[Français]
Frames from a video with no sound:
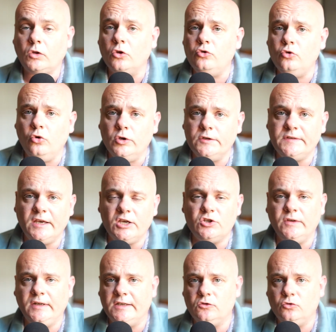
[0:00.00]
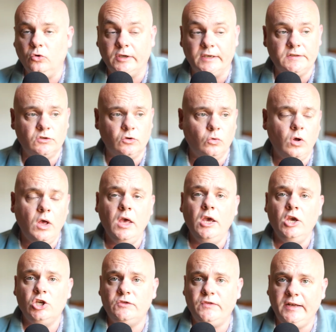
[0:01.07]
Tu le sais, je fais de la sous-location,
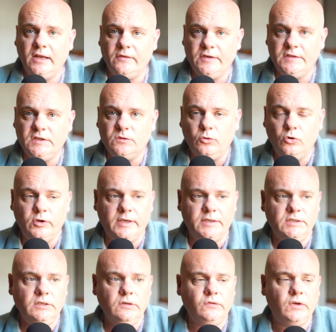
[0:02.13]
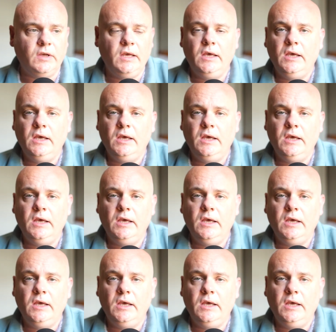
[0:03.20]
je fais de l'investissement locatif,